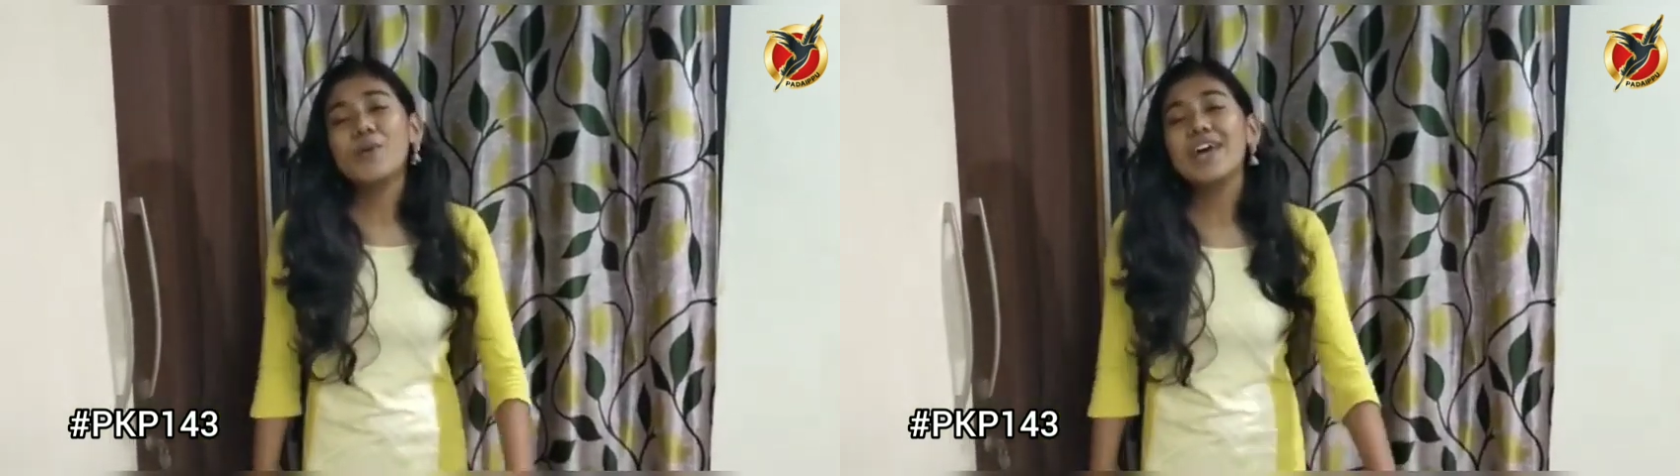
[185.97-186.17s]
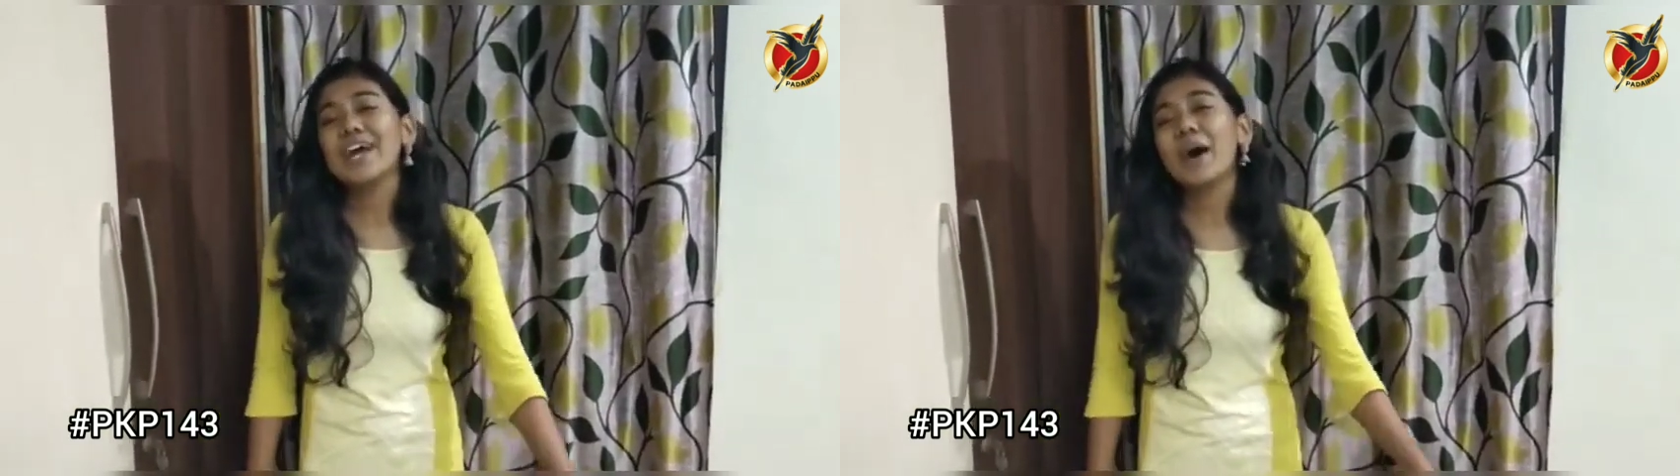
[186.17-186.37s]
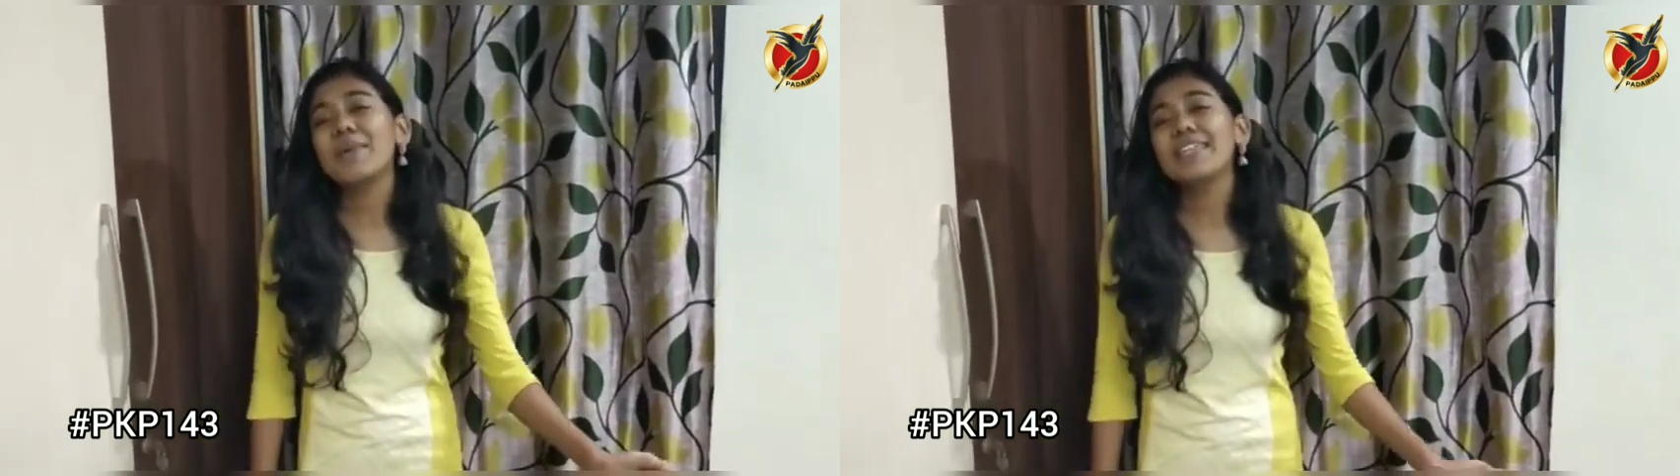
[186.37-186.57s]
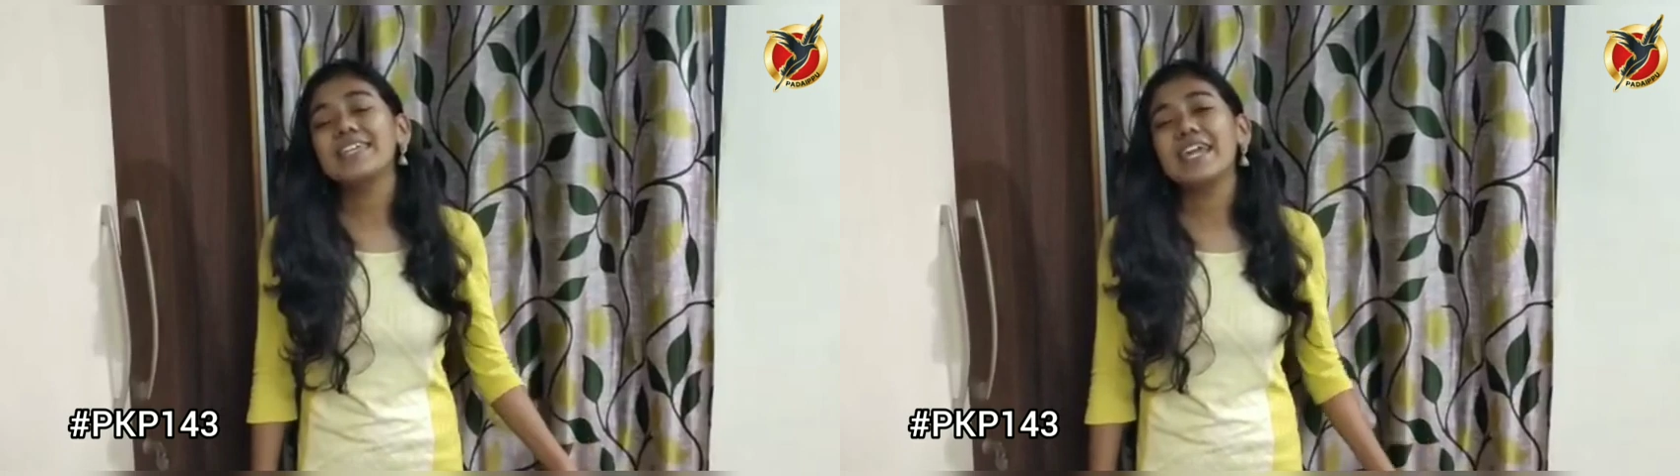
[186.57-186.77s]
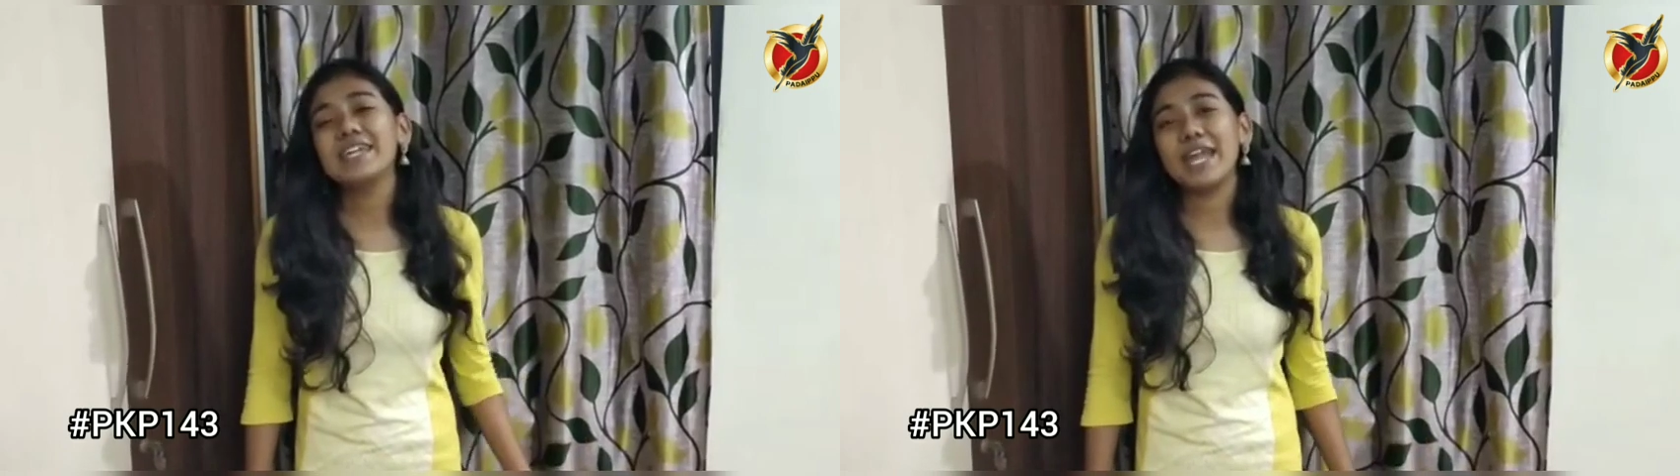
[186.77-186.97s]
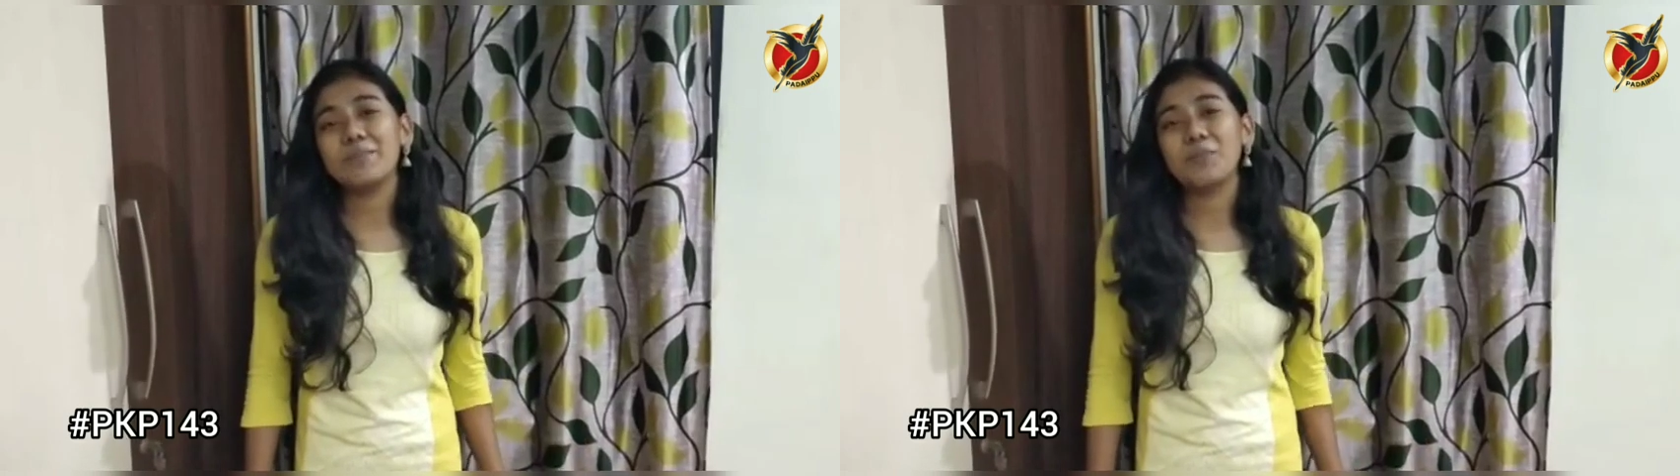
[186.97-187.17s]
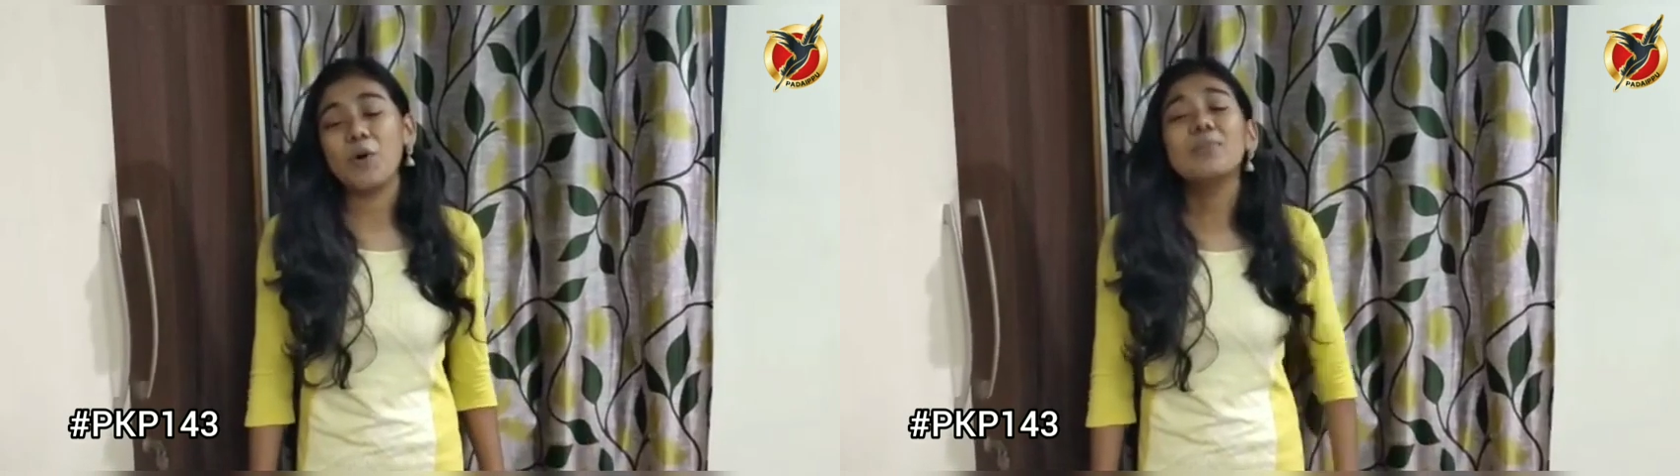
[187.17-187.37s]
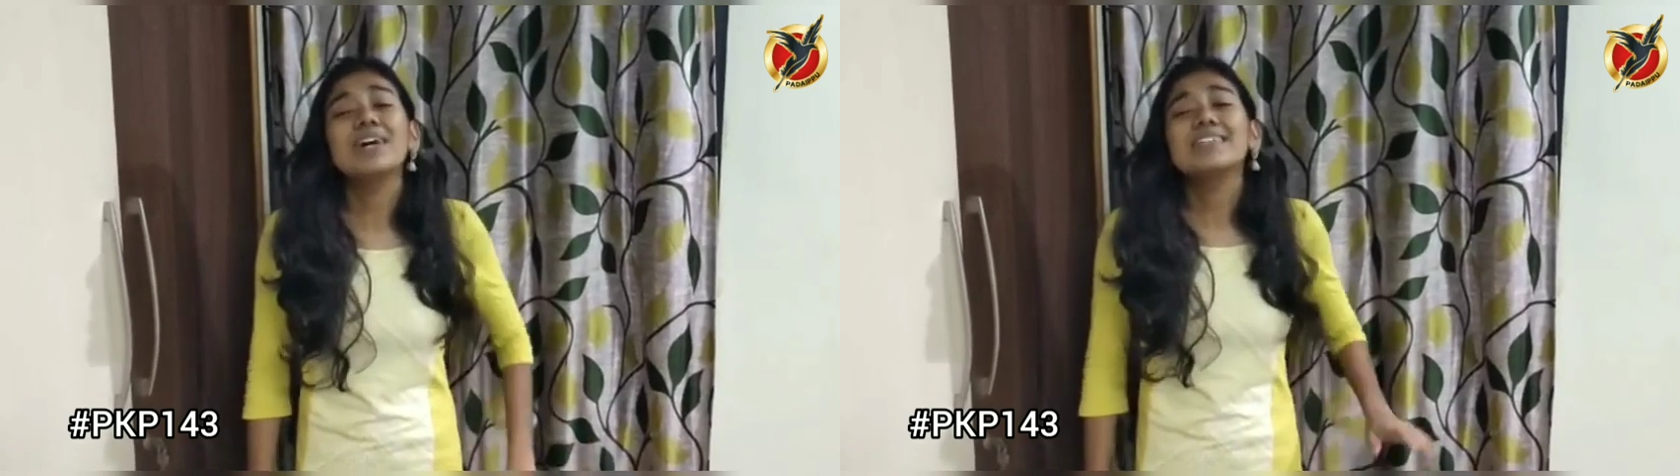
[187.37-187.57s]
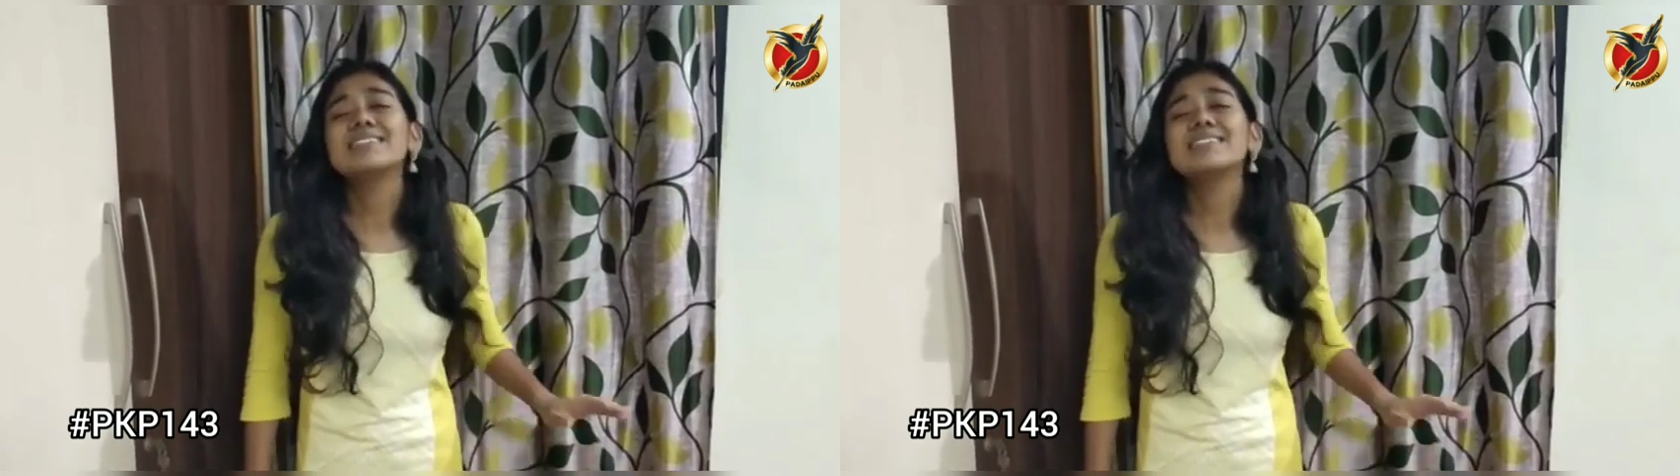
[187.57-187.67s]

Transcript: உலக அமைதியை கேட்போம்